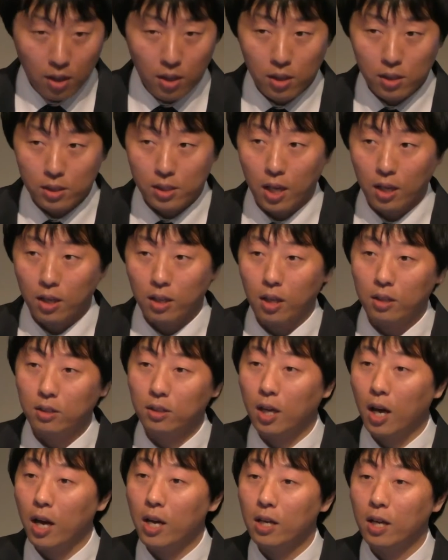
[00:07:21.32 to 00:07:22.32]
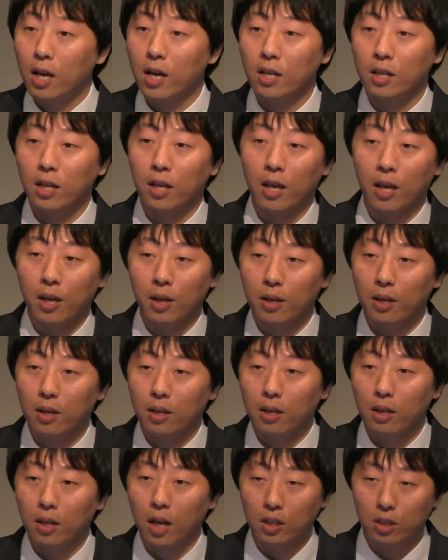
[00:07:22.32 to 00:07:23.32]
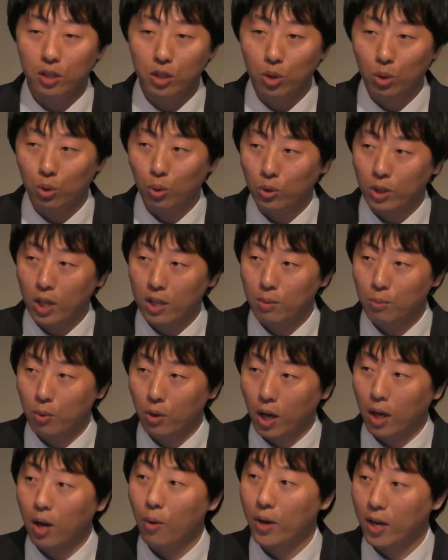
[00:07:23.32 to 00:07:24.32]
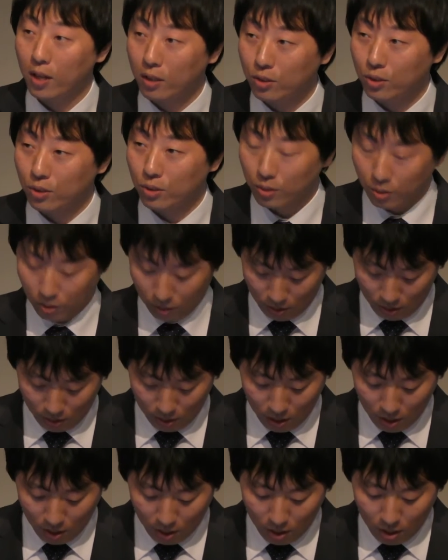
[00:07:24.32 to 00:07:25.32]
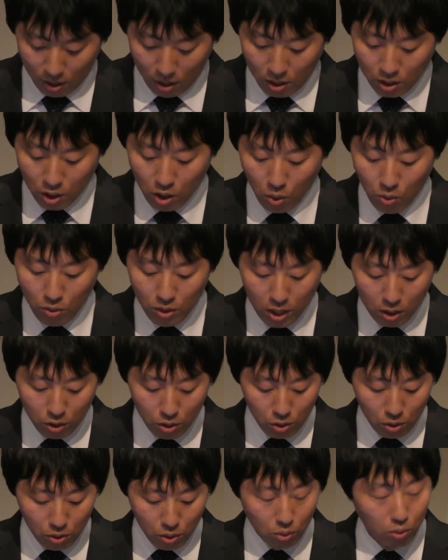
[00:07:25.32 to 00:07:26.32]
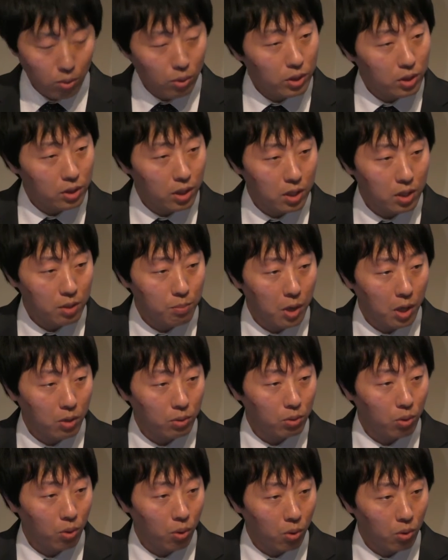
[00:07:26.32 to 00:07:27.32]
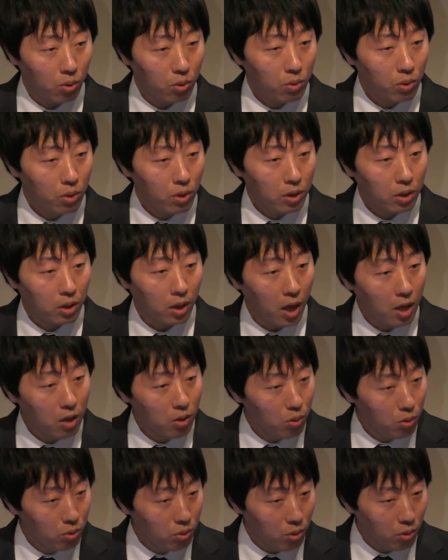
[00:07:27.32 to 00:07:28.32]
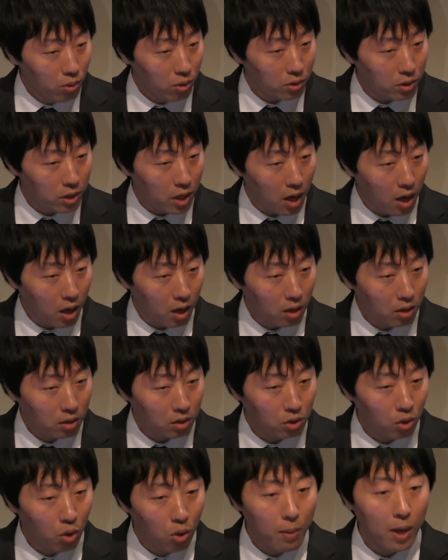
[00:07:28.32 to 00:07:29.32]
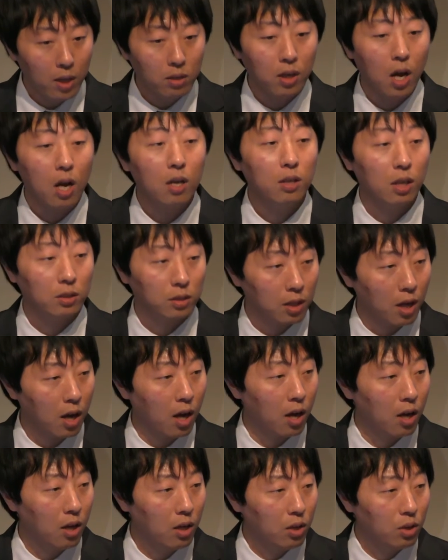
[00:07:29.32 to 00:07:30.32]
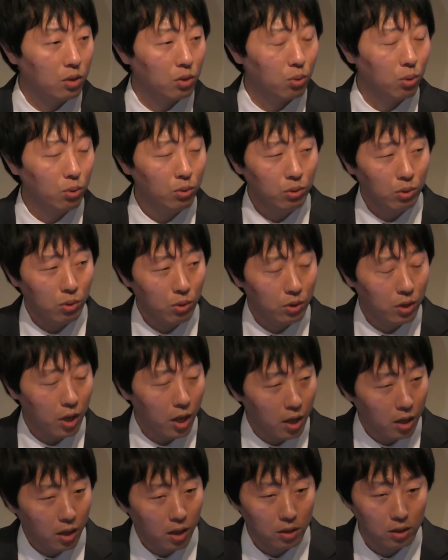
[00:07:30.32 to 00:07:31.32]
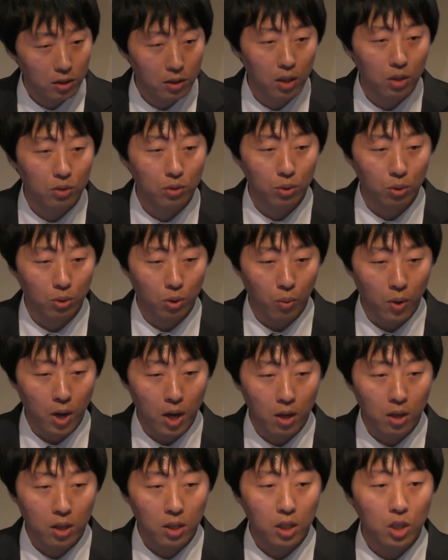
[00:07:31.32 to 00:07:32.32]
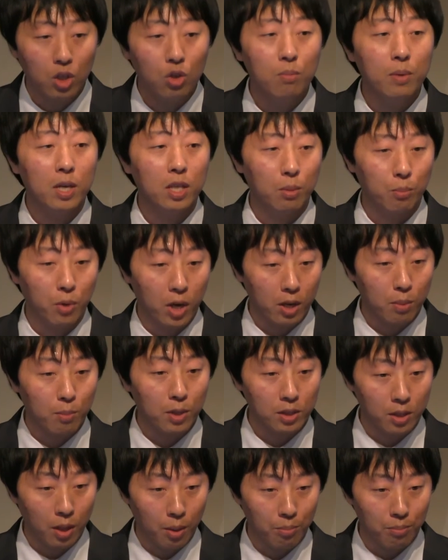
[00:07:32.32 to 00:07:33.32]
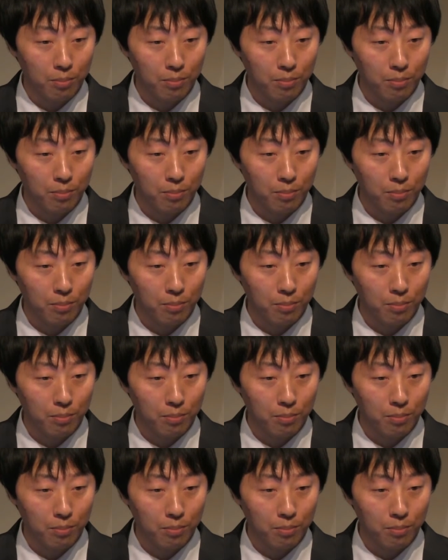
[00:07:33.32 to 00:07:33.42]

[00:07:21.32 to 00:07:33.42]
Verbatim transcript: せっかく海外へ学位を取ったにもかかわらず日本で就職をしてしまうと言語能力やグローバル感覚がどんどん低下していくことは言うまでもありません